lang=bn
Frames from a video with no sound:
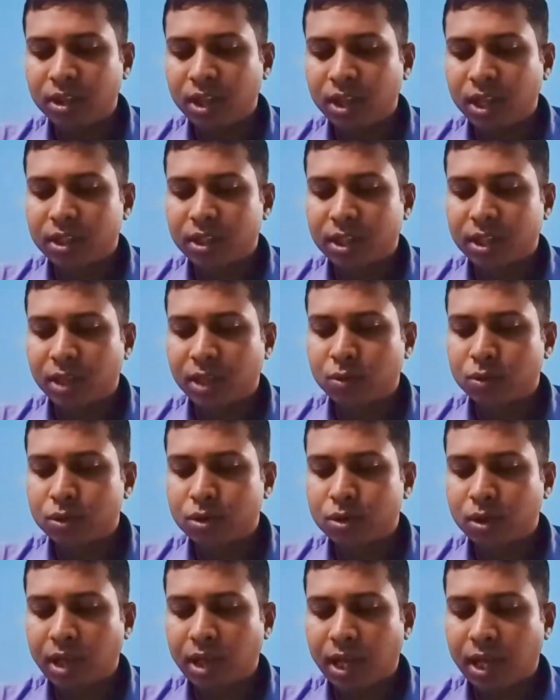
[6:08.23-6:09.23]
সেটা উজ্জ্বল
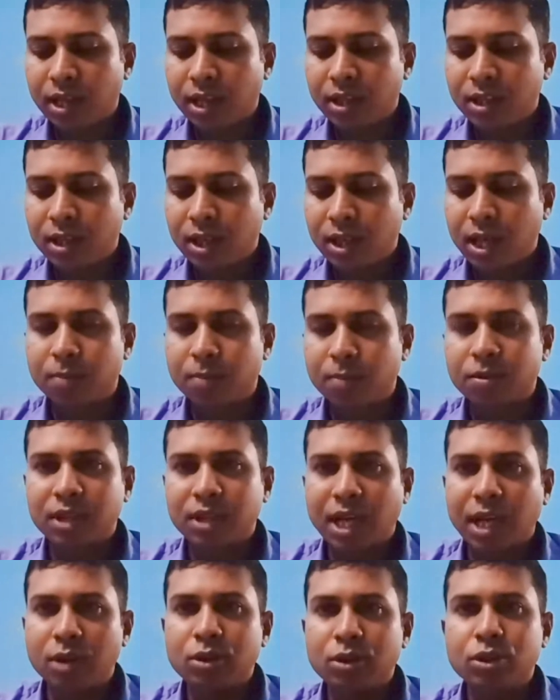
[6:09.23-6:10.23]
লাল এবং
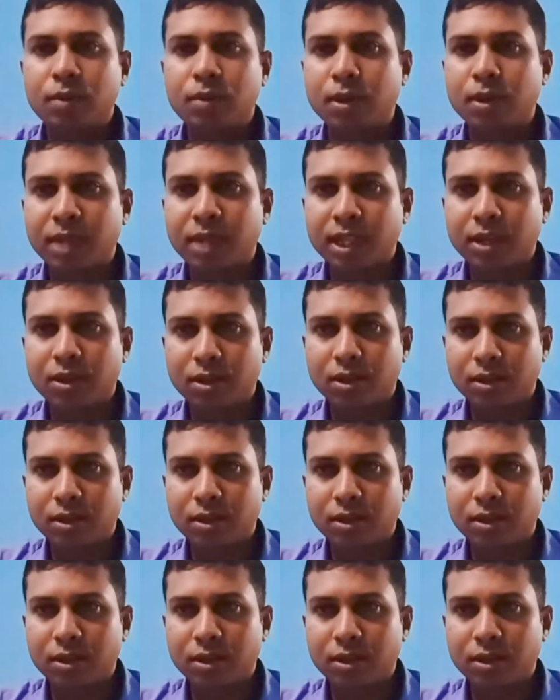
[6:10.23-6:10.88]
কালো জমাট বাঁধা হয়